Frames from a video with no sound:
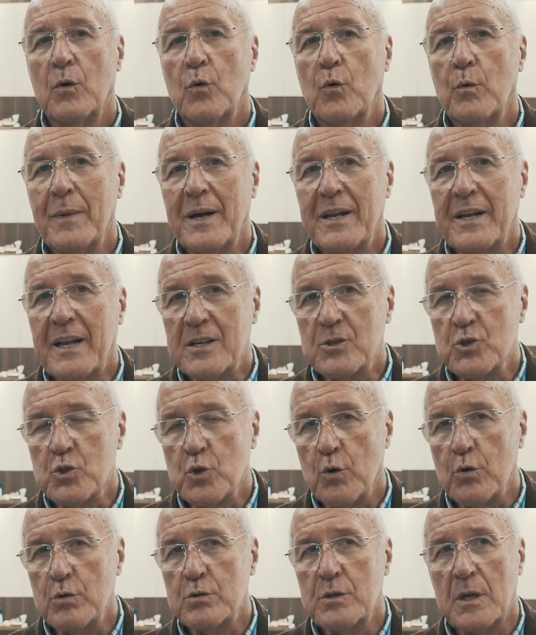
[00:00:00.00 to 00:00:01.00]
uma nas
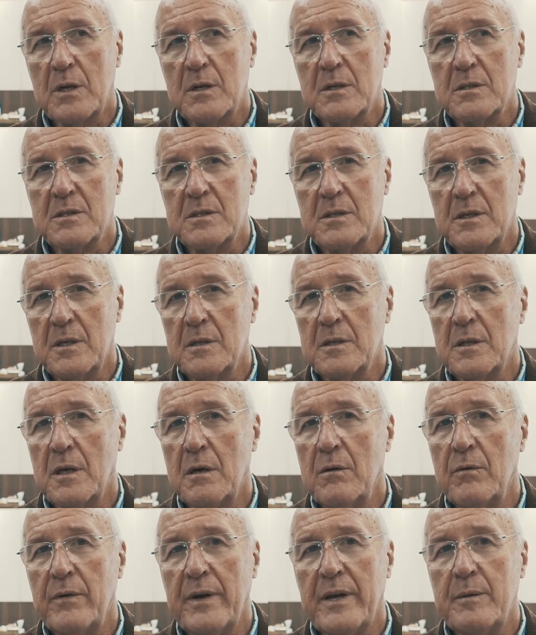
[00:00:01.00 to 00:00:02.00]
outras,
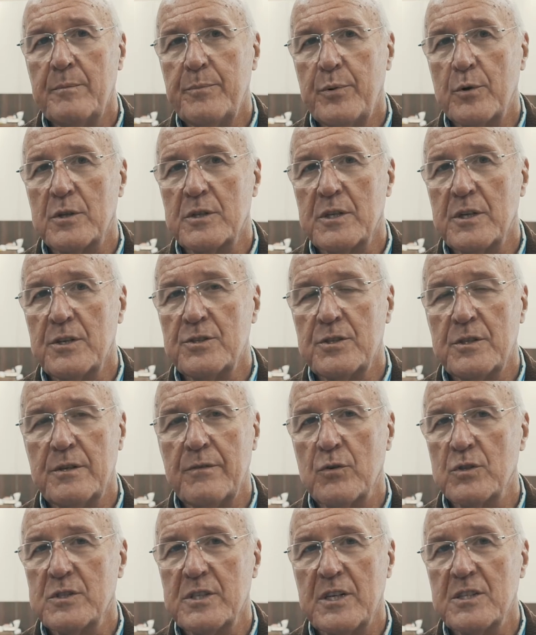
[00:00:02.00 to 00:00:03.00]
então é importante
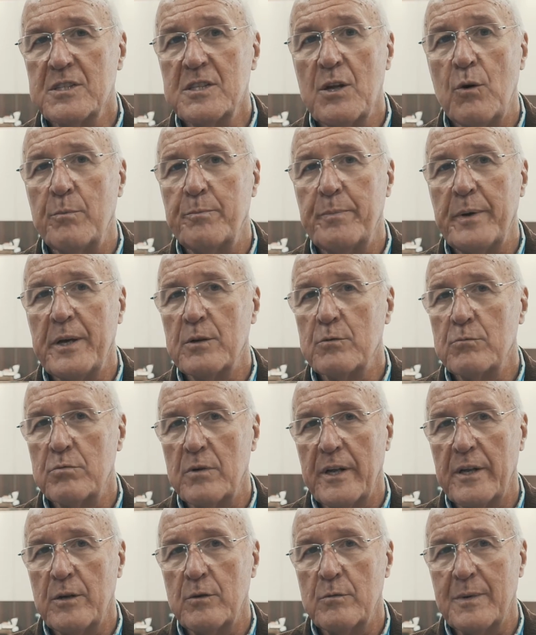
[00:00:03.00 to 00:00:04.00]
que vocês não
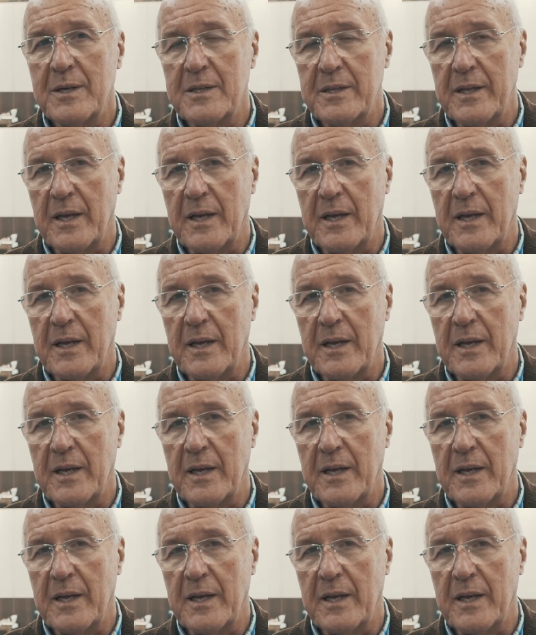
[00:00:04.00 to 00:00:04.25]
percam nenhuma